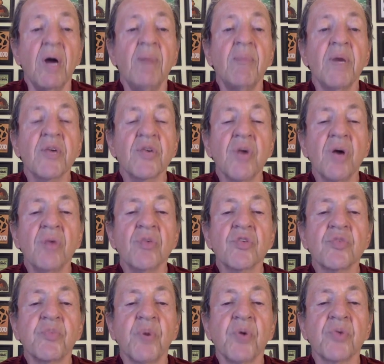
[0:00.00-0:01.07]
mas logo os
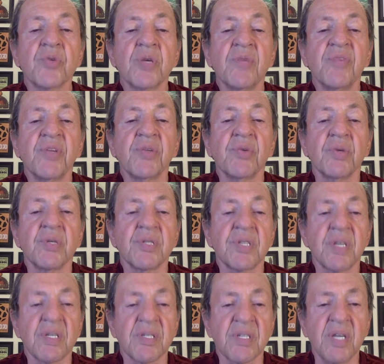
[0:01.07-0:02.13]
poucos refletores se
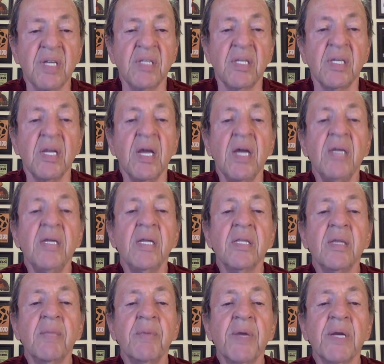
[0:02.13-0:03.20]
acendem e a
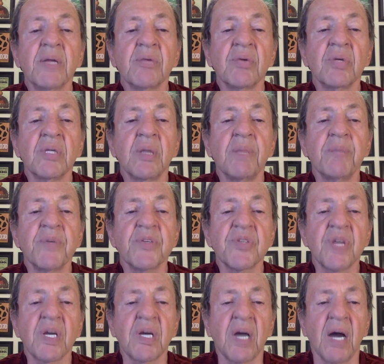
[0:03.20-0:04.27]
temperatura da
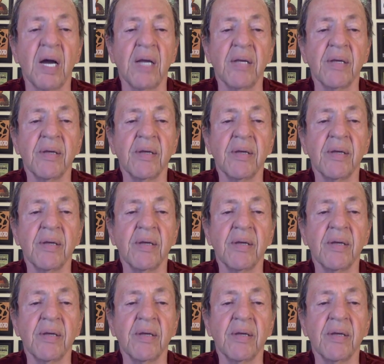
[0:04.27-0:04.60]
pista cai.